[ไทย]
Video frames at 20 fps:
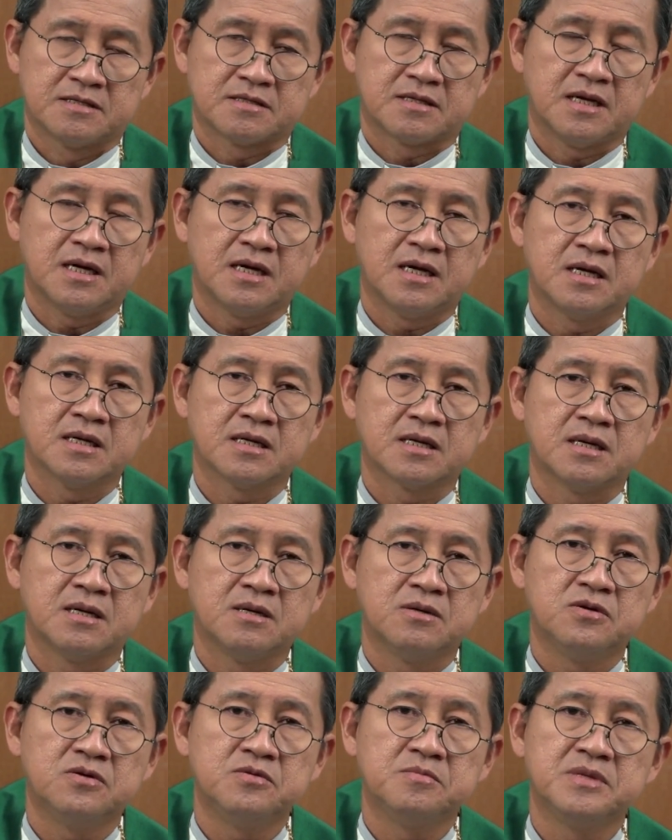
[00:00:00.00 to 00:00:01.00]
ถ้าเขา
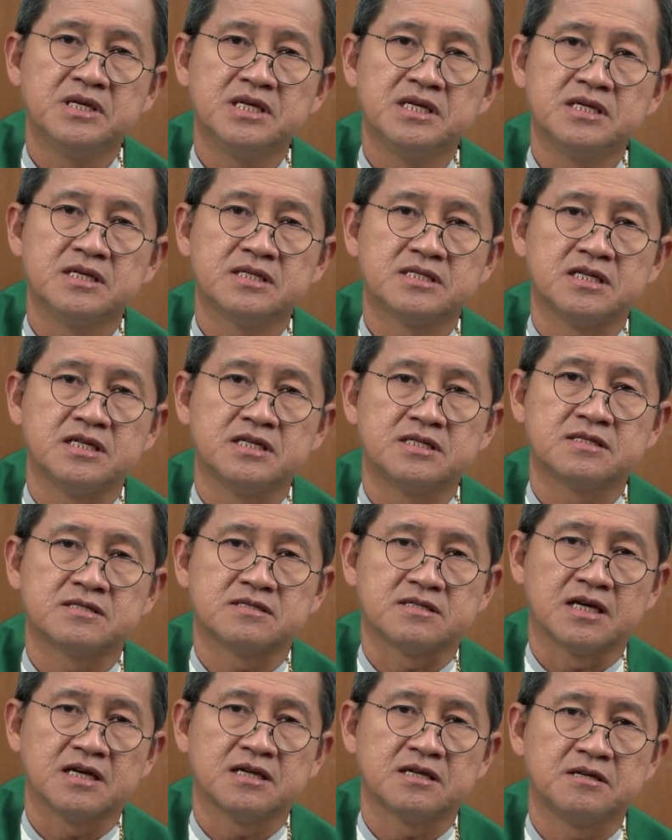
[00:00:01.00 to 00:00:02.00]
มีจิต
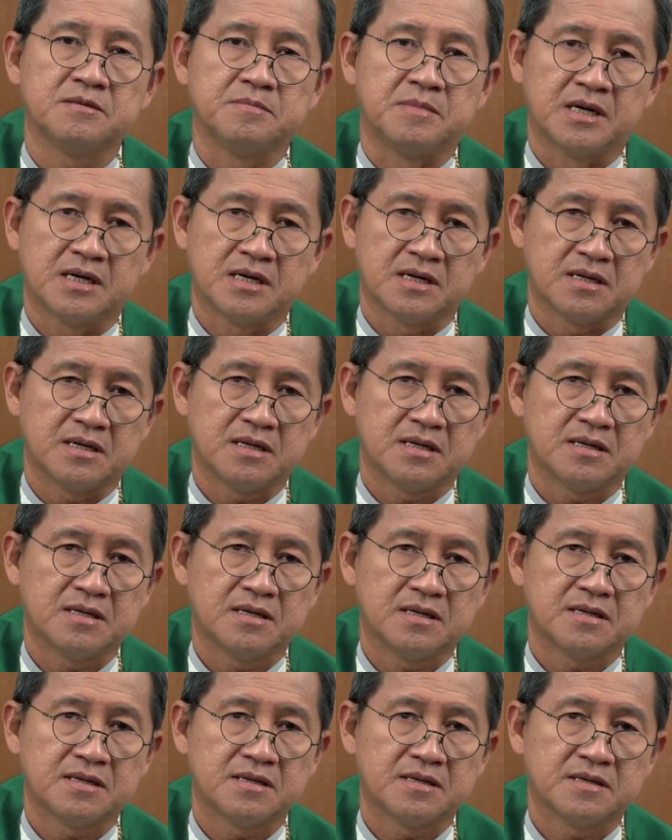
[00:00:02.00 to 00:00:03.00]
ใจบา
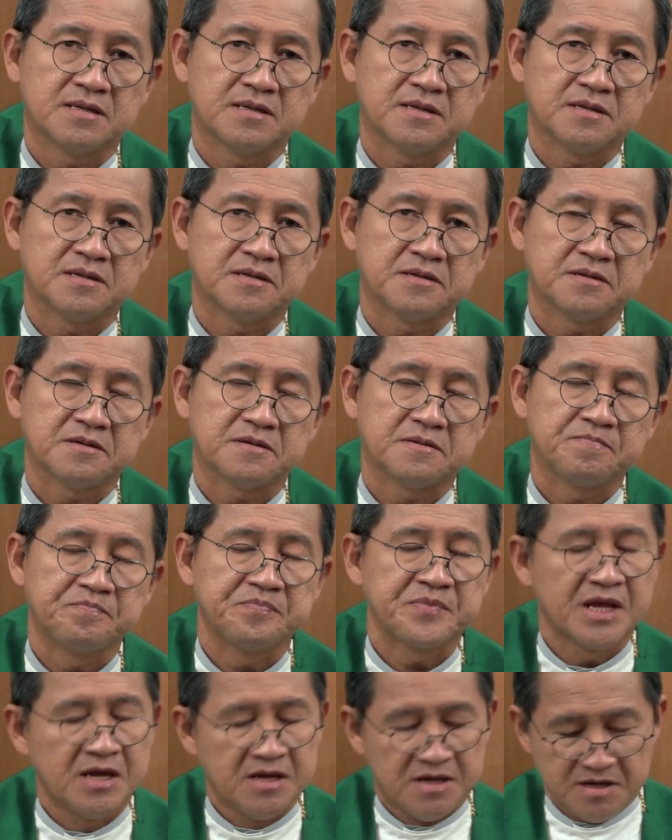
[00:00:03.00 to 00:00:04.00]
ป
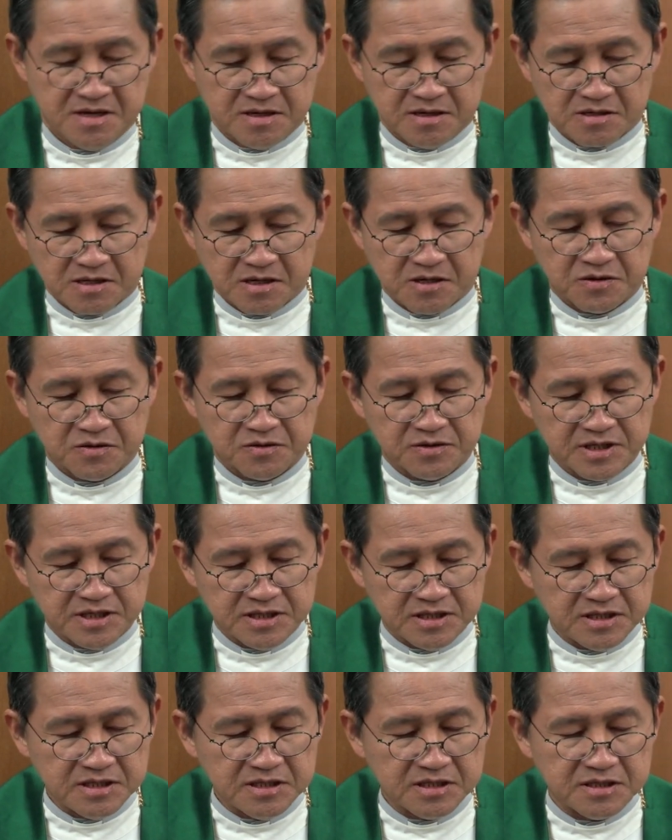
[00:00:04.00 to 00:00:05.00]
เรา
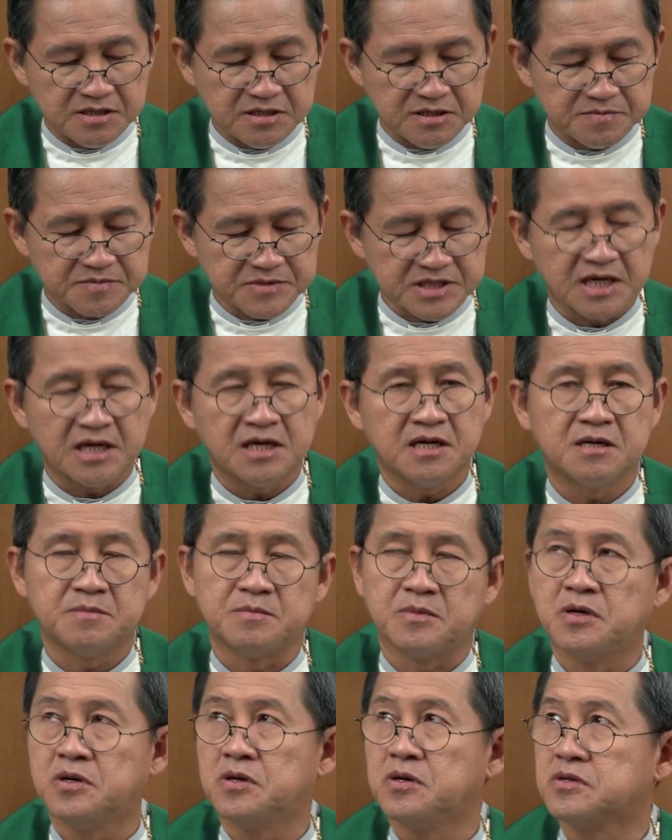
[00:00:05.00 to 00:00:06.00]
ลืมตา
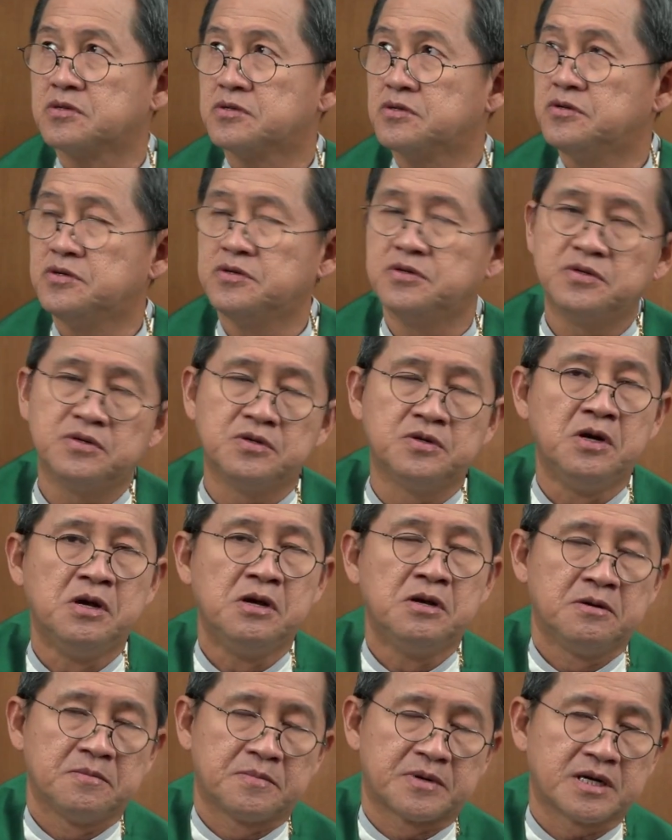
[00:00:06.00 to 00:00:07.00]
มองดู
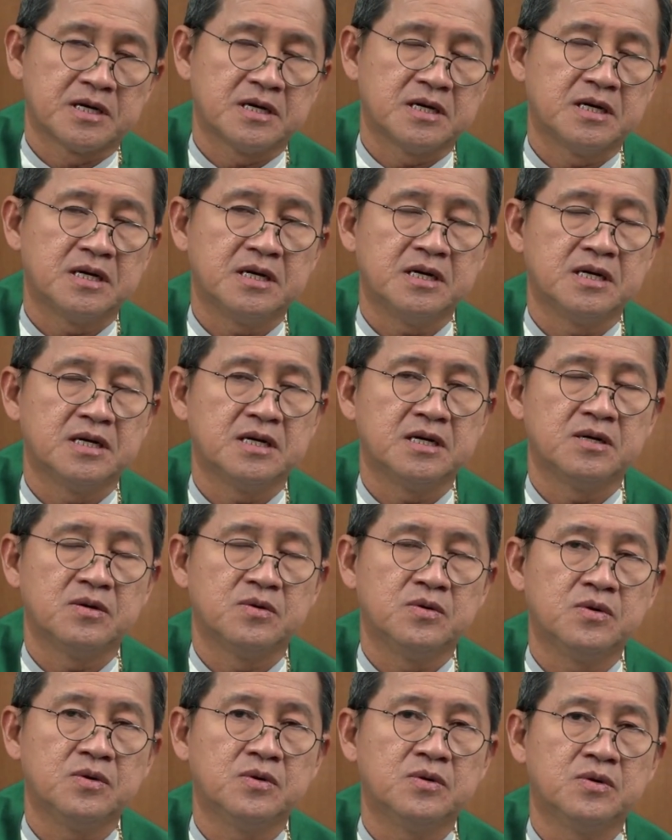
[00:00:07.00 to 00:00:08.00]
พระ
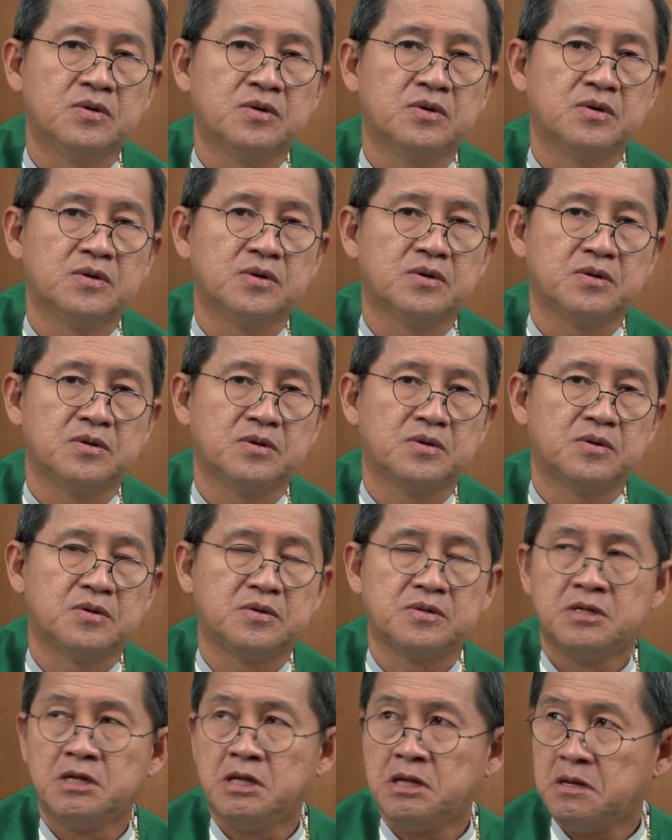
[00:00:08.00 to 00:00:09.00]
องค์
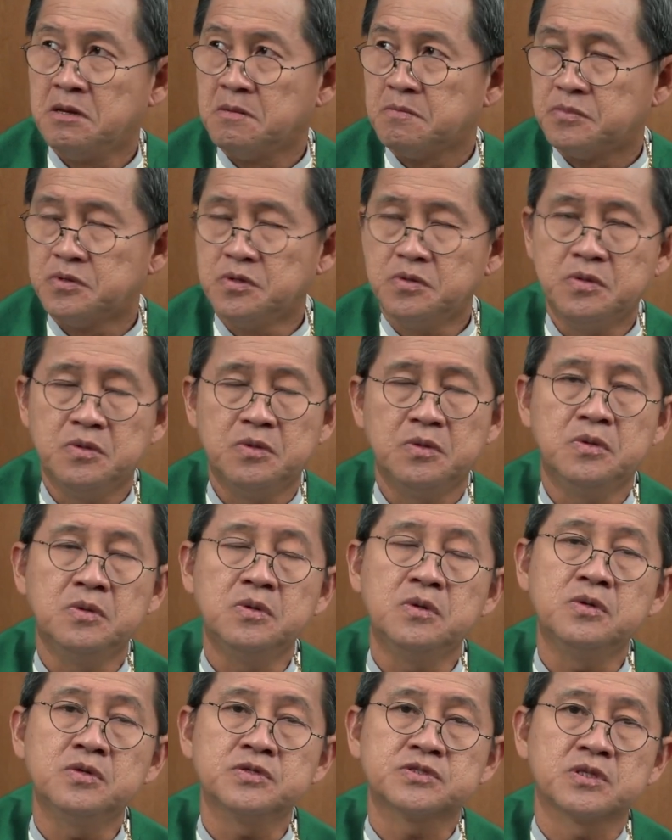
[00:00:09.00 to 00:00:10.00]
ผู้
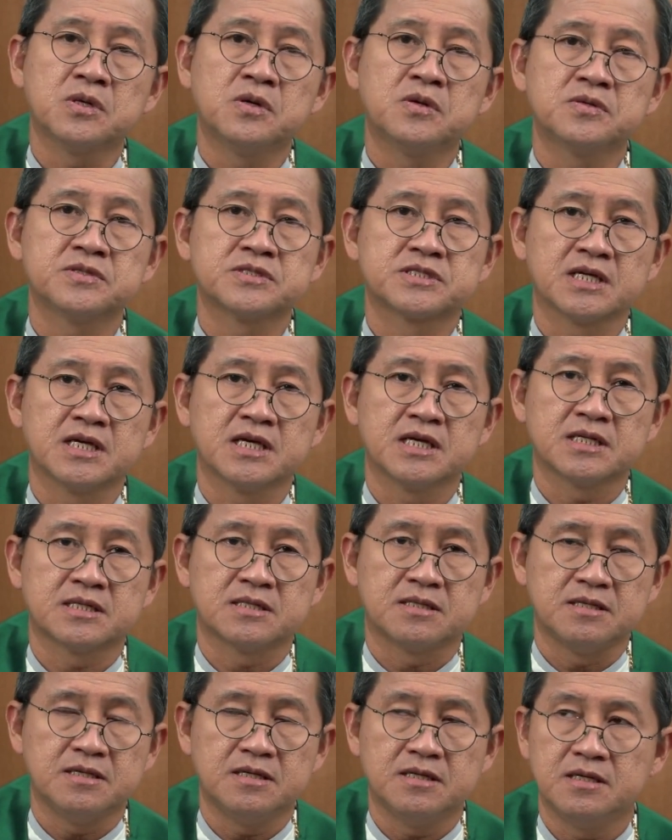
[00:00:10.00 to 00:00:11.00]
ทรงส
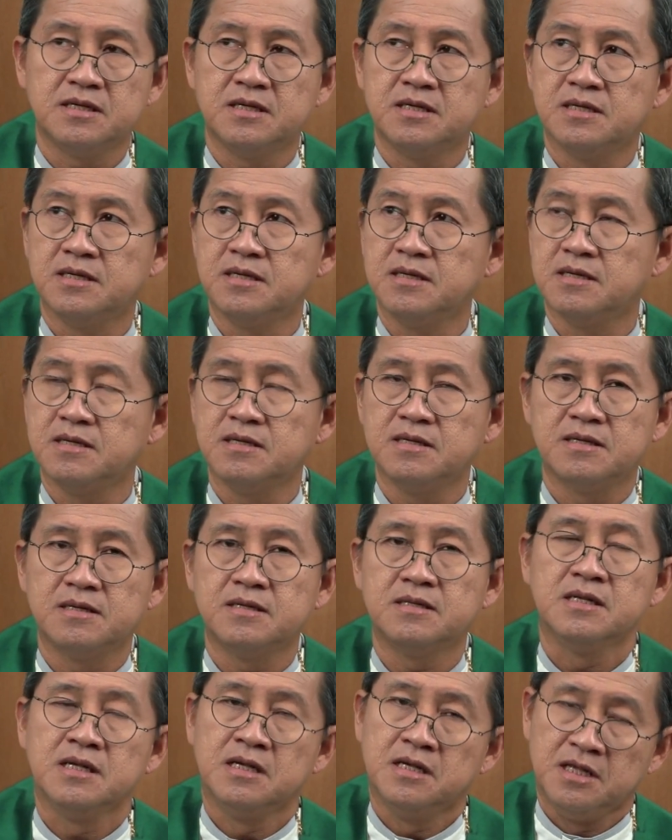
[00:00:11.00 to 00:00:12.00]
ถิ
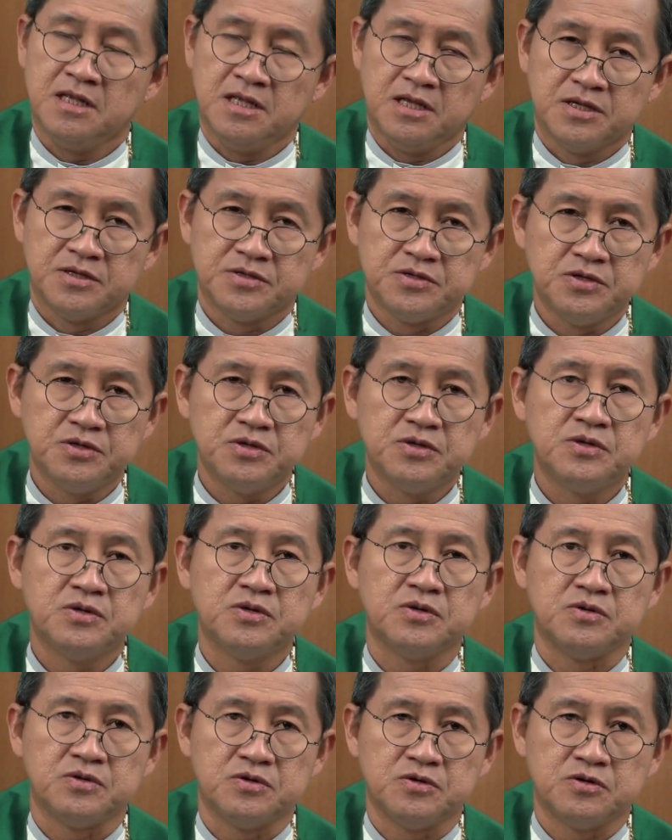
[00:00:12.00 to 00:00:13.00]
ตอยู่
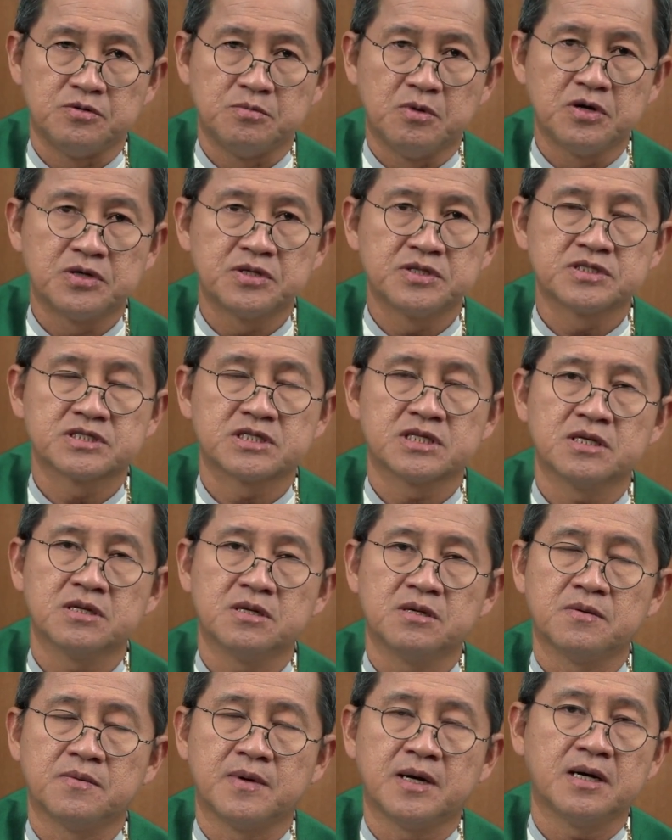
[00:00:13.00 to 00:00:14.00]
บนส
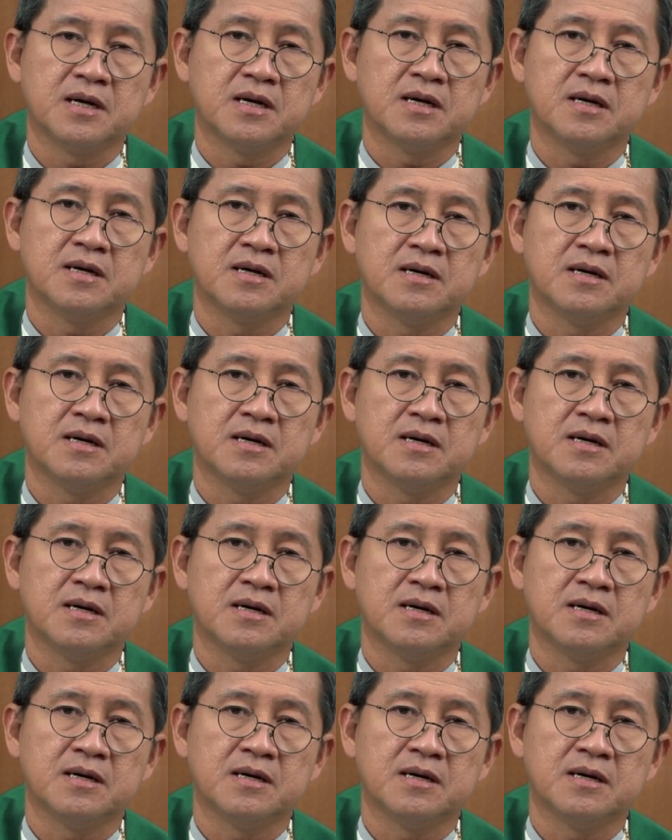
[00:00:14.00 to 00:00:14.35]
วร